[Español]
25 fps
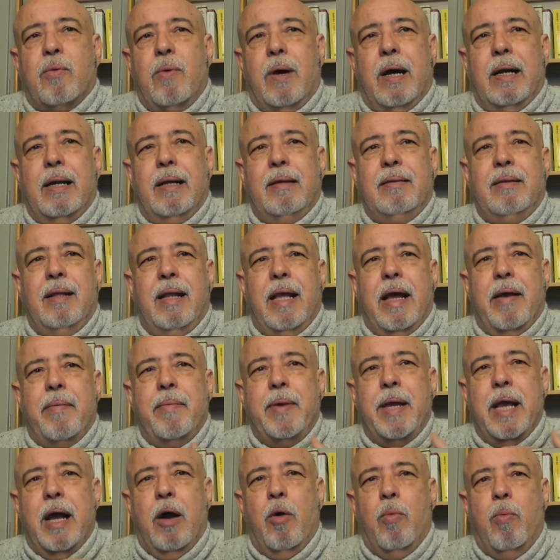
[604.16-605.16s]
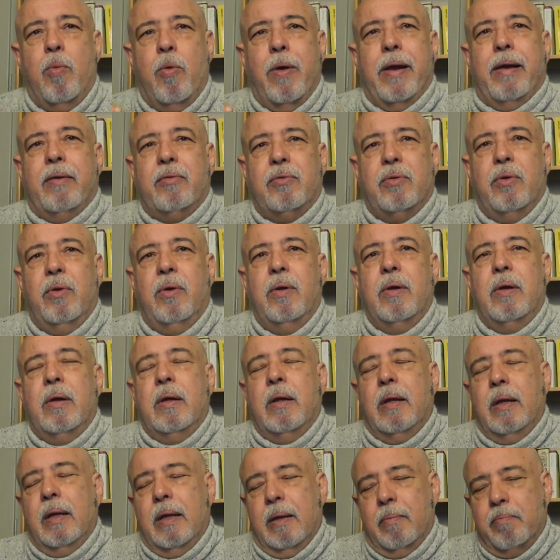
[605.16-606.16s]
cuales le había opuesto
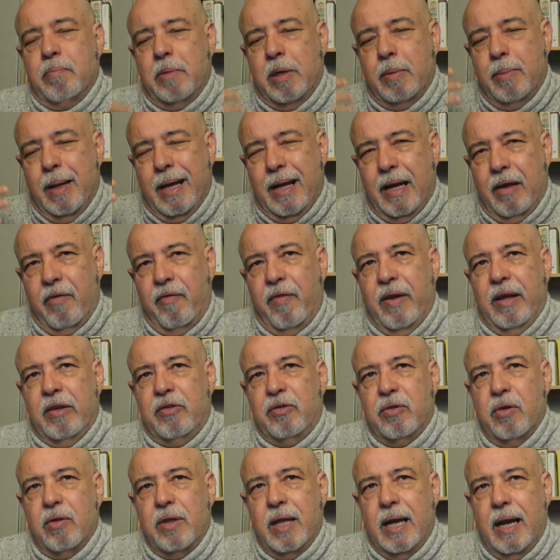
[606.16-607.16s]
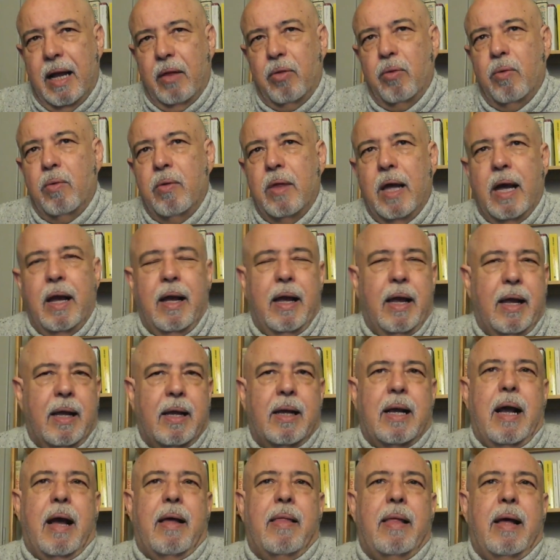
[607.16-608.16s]
mi beneficio de la duda
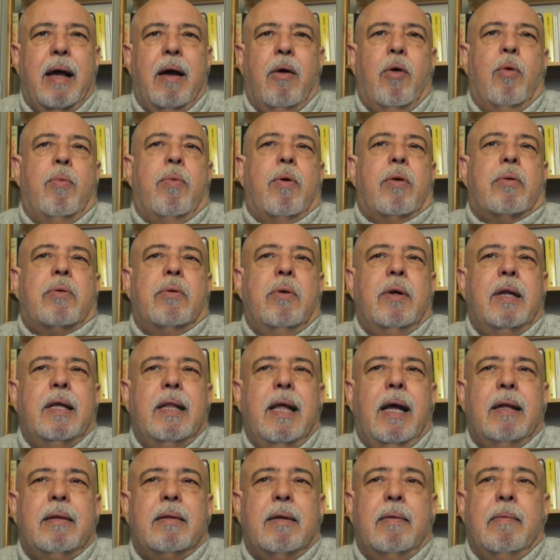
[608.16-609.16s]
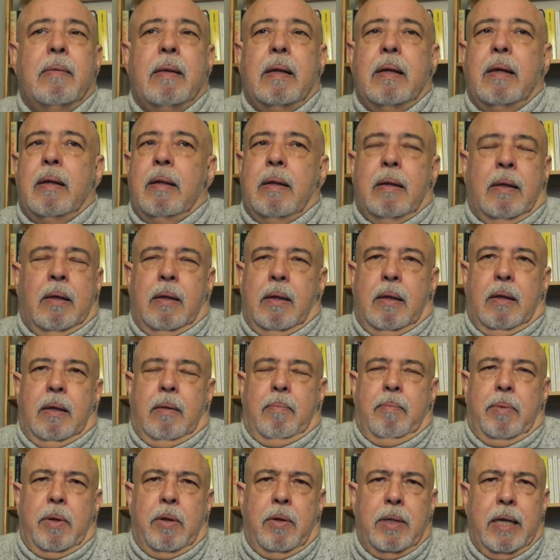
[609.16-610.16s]
en cada oportunidad
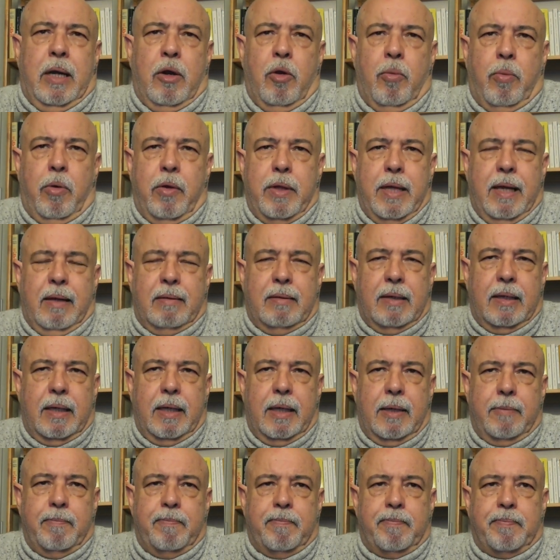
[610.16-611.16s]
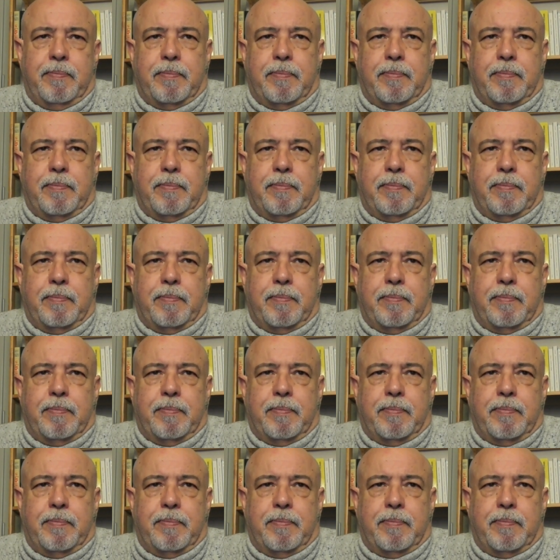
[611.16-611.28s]
pero ya no podía seguir.